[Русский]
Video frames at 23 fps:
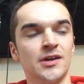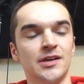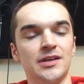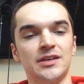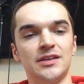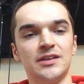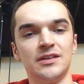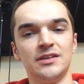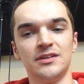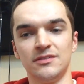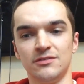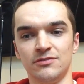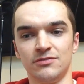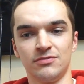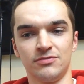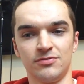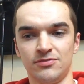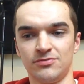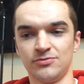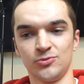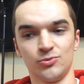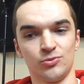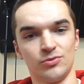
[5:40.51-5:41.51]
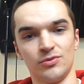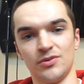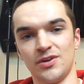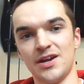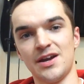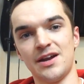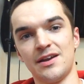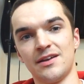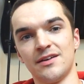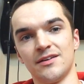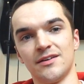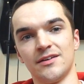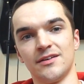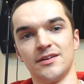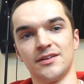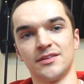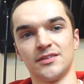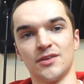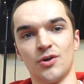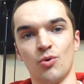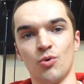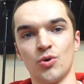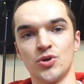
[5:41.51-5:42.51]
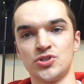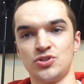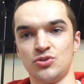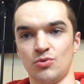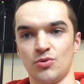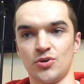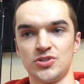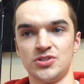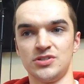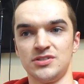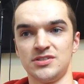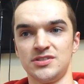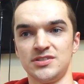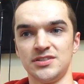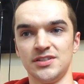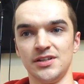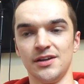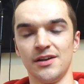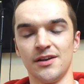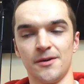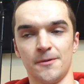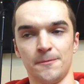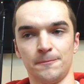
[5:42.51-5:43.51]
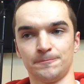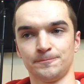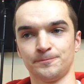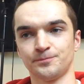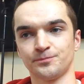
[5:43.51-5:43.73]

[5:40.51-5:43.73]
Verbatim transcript: И, ну, реально, это очень-очень сильно,